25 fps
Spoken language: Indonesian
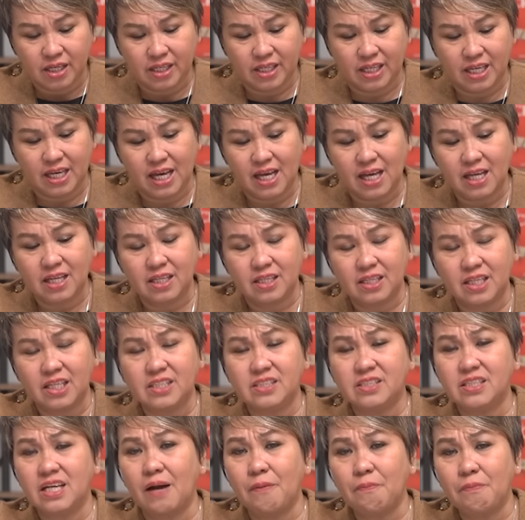Ya,
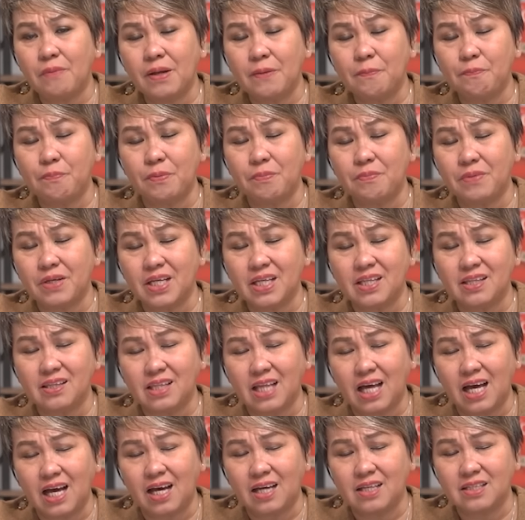di zaman
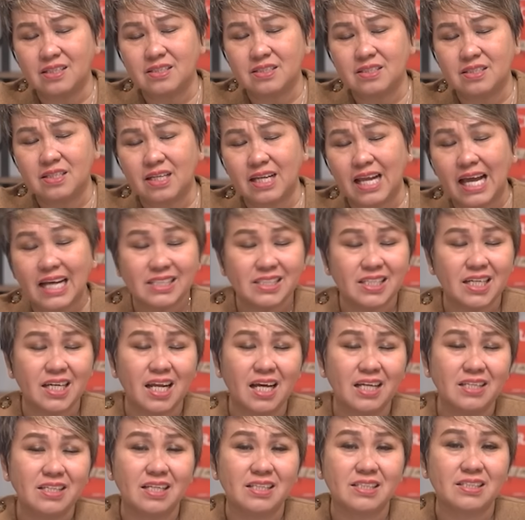pemerintahan
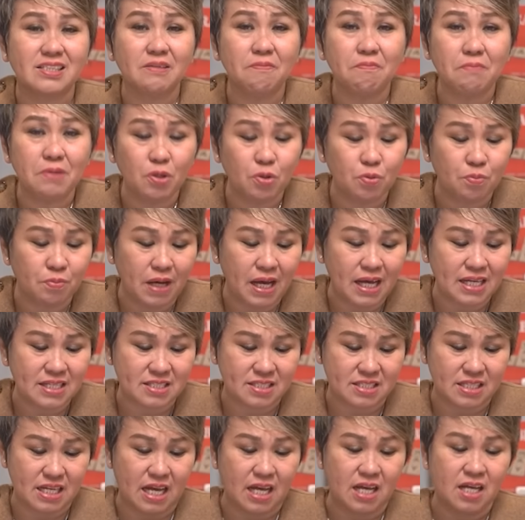raja-raja sebelum
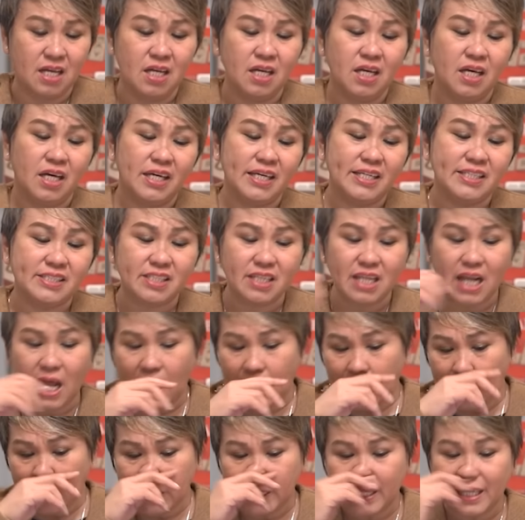Asa,
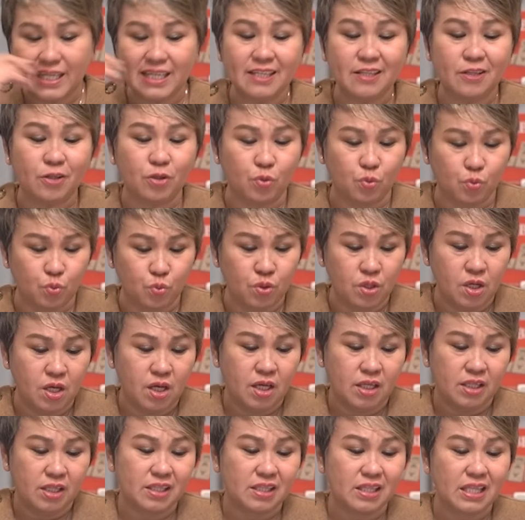Israel itu
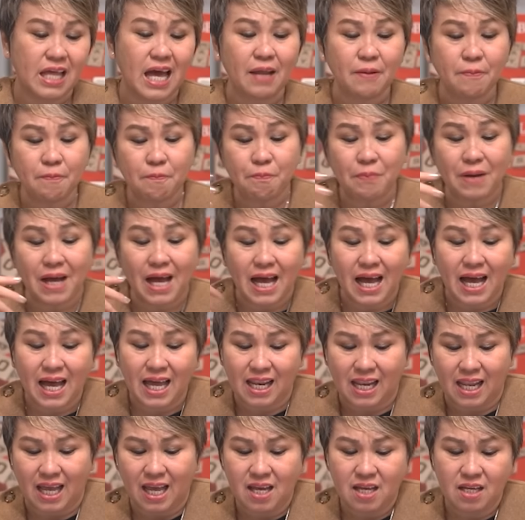tanpa
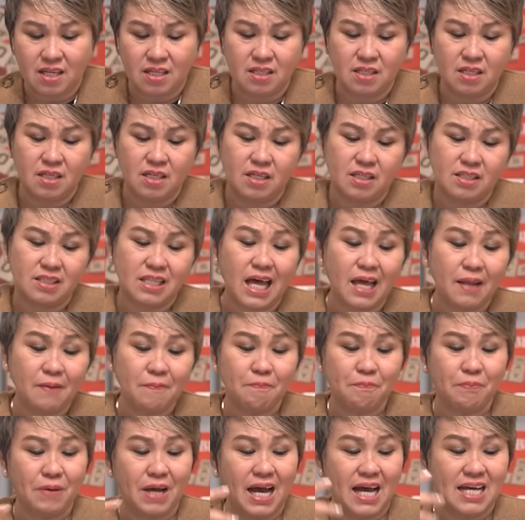Allah
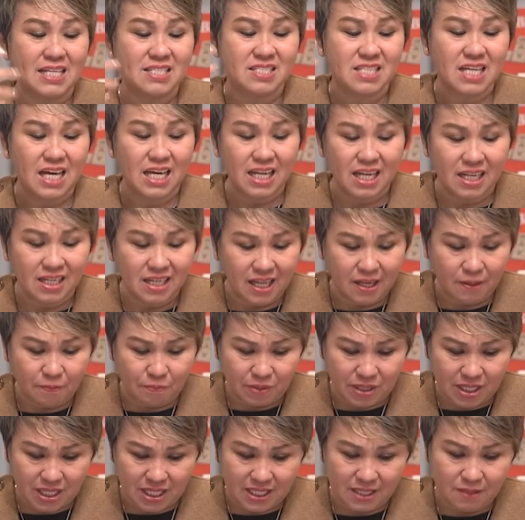tanpa ajaran
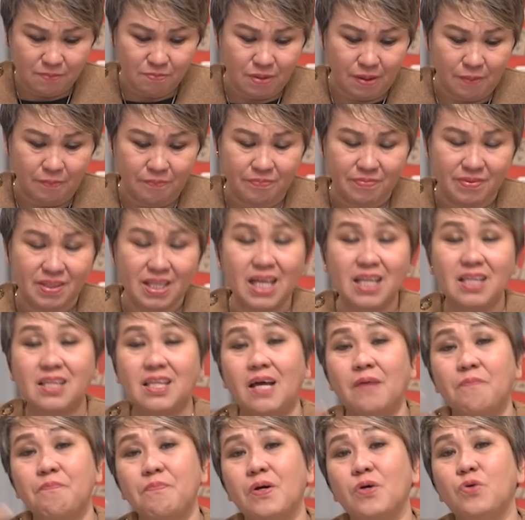daripada imam
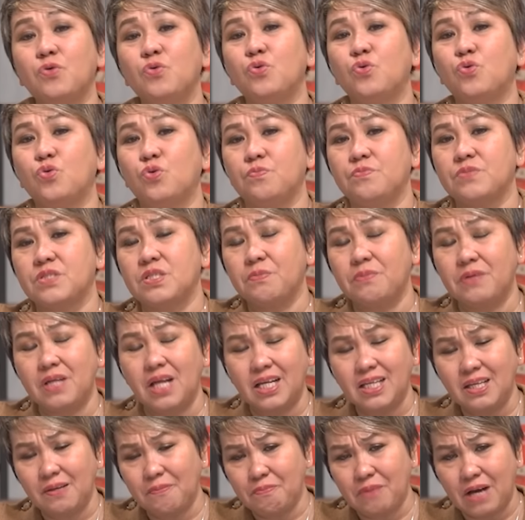dan tanpa hukum.
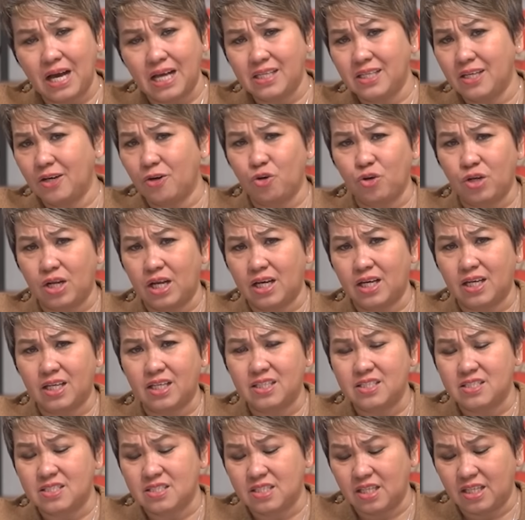Sebenarnya banyak orang
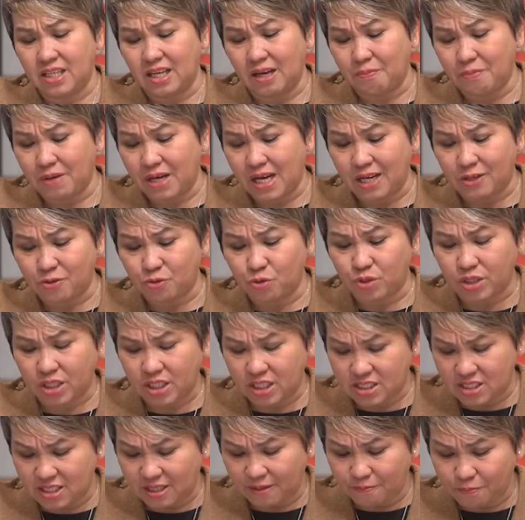Kristen yang mengaku
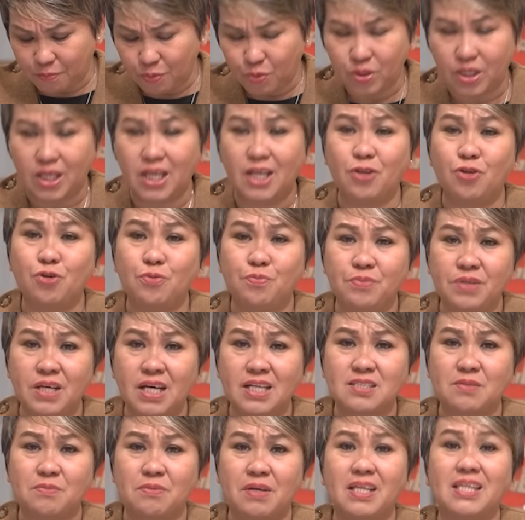Kristen pun
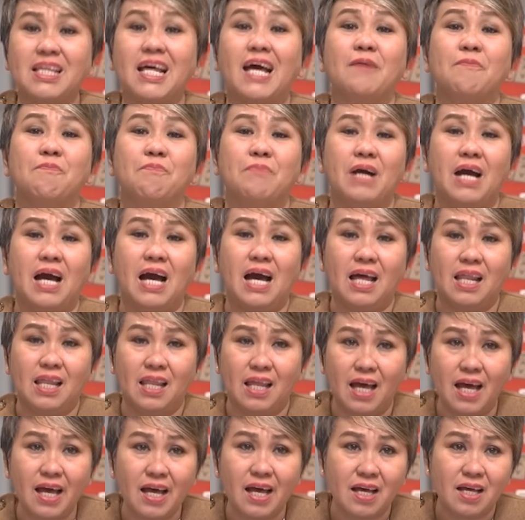hidupnya sebenarnya tanpa
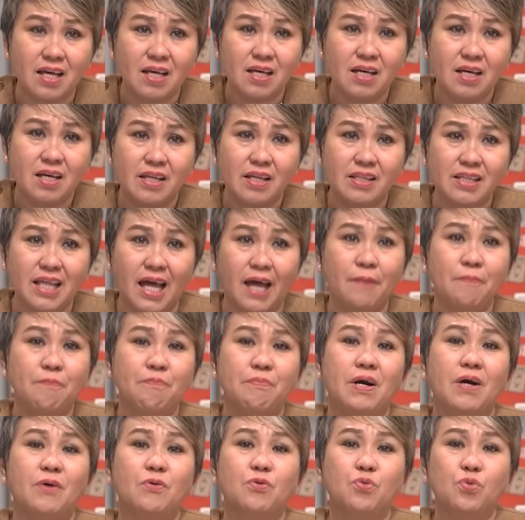Allah
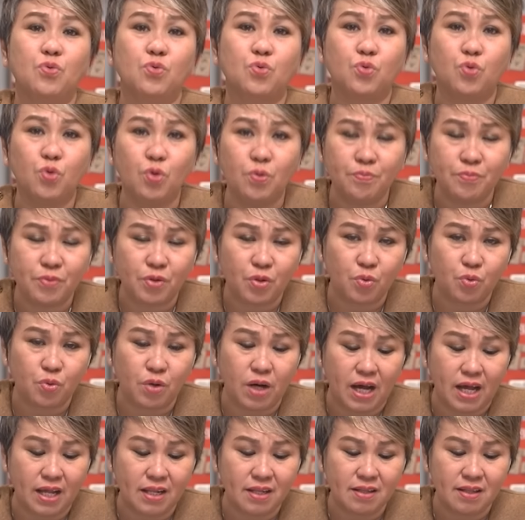tanpa hukum
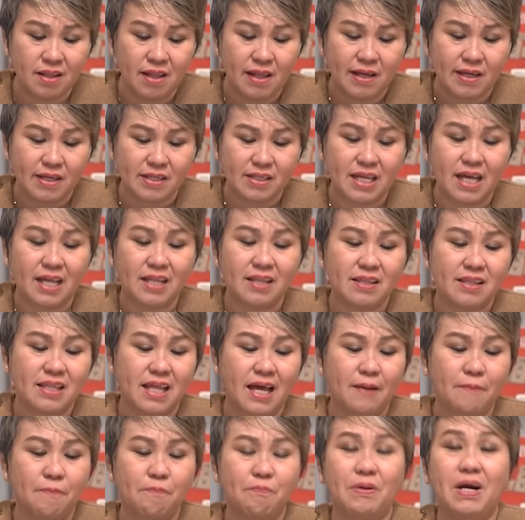Tuhan dan
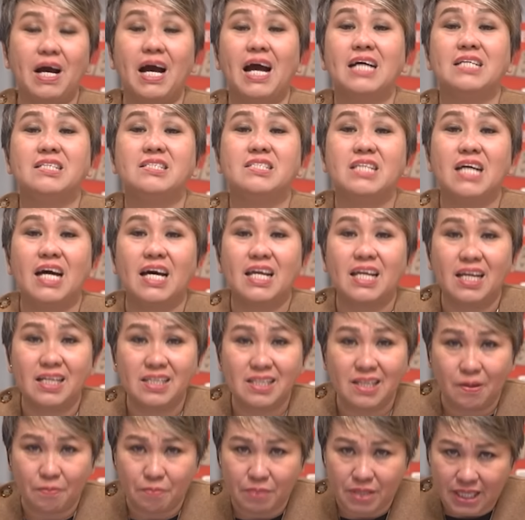tanpa ajaran
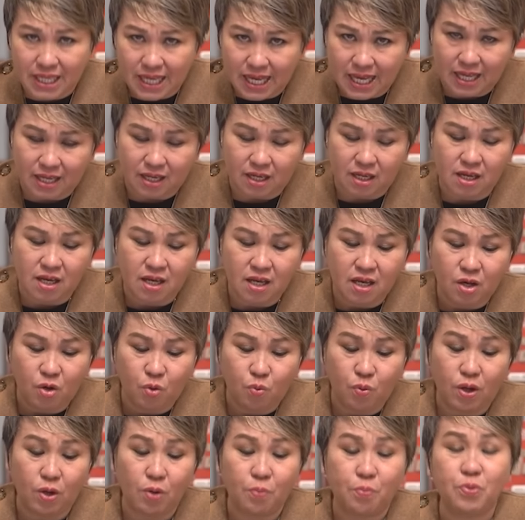yang benar.
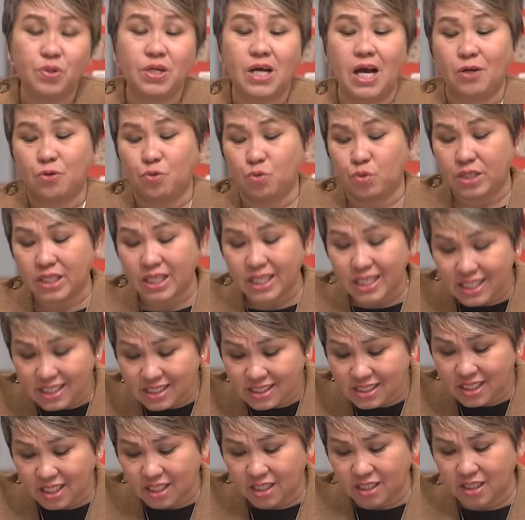Walaupun ngaku
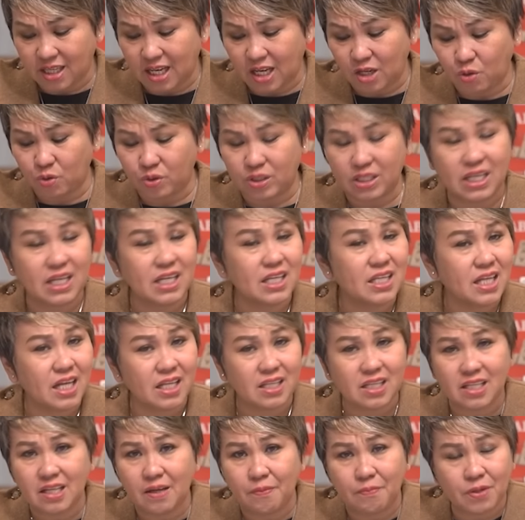Kristen, kalau
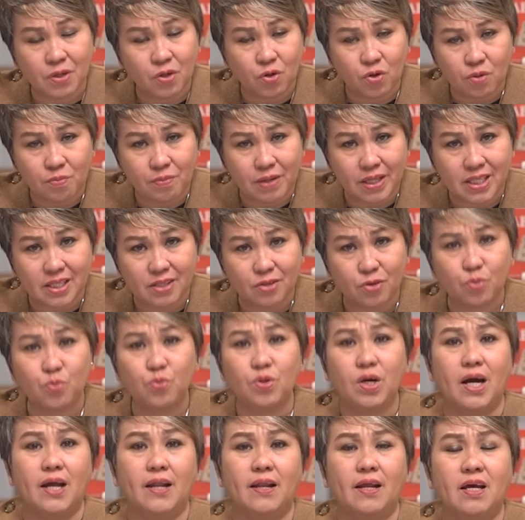kita tidak menghormati
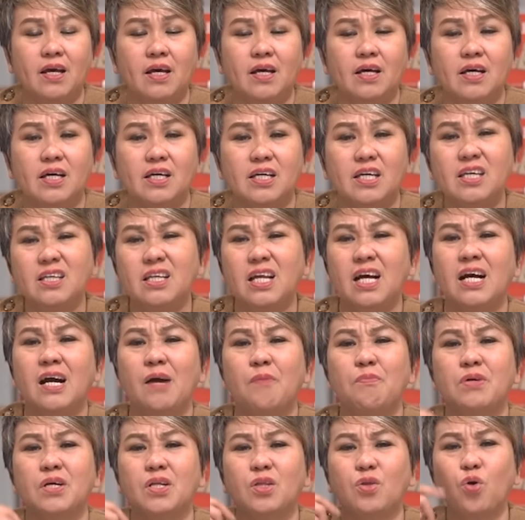Tuhan, kita
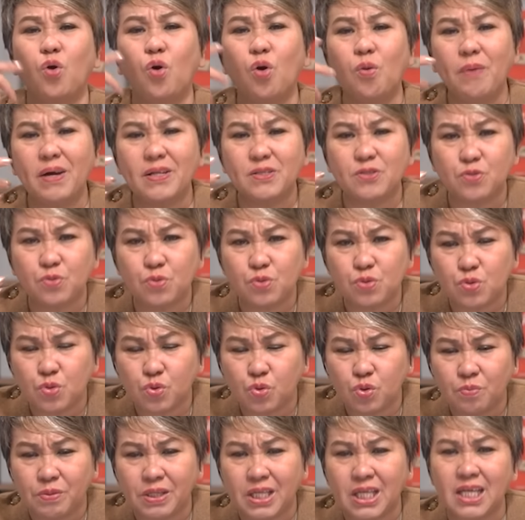nggak bertobat
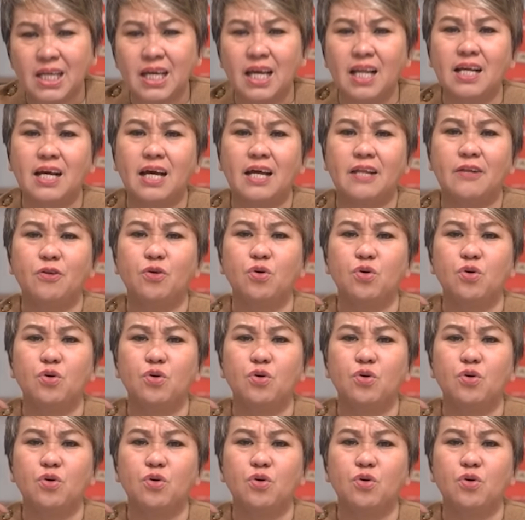sungguh-sungguh meninggalkan